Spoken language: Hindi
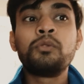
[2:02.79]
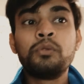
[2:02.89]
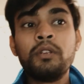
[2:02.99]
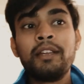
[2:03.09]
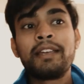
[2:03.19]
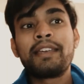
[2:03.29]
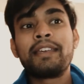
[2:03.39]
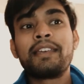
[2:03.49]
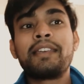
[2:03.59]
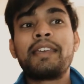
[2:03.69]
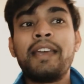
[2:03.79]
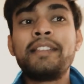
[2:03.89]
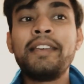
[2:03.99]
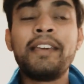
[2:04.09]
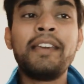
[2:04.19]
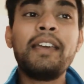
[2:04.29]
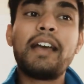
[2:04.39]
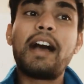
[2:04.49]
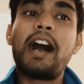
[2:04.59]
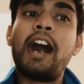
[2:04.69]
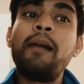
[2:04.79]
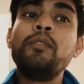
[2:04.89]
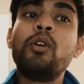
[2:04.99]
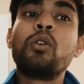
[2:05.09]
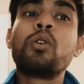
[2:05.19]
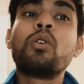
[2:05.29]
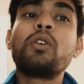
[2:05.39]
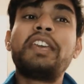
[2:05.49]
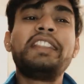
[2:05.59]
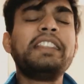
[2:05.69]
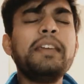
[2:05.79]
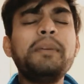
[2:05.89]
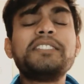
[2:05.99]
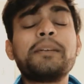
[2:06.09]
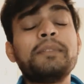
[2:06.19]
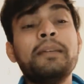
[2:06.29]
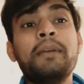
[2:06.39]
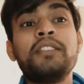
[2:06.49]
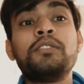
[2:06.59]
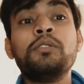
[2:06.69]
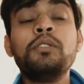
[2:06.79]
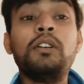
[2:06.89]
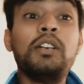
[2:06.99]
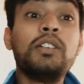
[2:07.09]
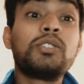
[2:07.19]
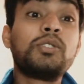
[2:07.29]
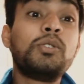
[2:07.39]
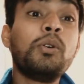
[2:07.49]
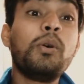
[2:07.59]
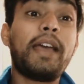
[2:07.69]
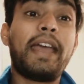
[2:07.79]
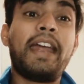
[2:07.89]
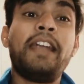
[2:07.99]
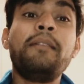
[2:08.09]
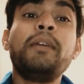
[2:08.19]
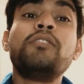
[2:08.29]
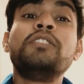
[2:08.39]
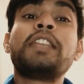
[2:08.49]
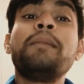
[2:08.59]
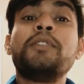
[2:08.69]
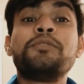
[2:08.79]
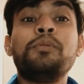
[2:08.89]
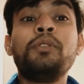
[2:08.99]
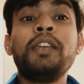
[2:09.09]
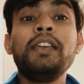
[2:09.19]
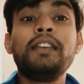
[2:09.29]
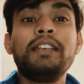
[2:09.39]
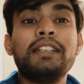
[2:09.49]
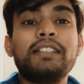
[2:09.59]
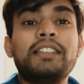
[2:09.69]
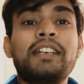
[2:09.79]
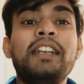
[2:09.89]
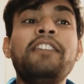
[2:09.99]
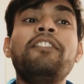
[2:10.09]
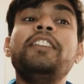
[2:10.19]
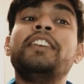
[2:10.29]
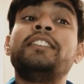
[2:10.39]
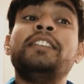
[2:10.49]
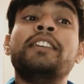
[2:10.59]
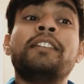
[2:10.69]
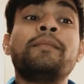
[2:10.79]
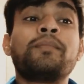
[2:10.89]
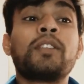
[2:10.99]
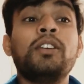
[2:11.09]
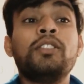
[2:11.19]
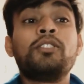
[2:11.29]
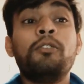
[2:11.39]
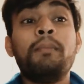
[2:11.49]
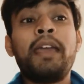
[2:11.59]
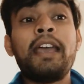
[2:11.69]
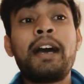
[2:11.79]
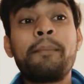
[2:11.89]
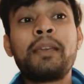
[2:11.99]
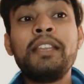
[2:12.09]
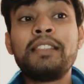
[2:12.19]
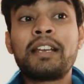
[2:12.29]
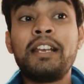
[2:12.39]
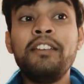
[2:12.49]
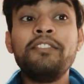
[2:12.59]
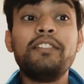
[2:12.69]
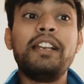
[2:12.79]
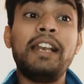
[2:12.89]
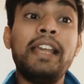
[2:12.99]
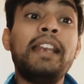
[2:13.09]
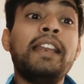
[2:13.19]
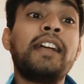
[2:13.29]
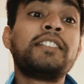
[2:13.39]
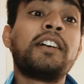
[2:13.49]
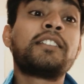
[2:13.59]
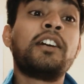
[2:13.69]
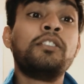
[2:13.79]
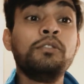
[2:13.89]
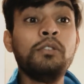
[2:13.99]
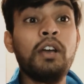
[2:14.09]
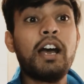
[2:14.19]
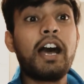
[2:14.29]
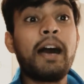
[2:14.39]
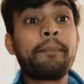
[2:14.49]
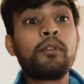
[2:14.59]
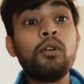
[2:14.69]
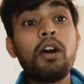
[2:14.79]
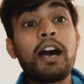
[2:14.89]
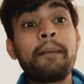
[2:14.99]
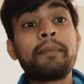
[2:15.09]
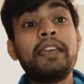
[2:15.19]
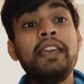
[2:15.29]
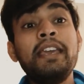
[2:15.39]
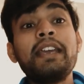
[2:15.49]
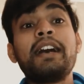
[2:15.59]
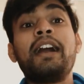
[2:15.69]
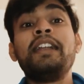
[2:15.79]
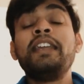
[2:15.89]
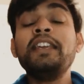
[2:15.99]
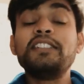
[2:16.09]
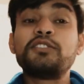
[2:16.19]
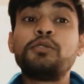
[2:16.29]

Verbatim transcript: हूँ कहते हैं आम लोगों को कितने भी सपने बेच दो तो एंड में उनकी मजबूरी तकलीफ ही देती है तो मैं आपकी तकलीफ ले लेना चाहता हूँ आपको आपकी ही कहानी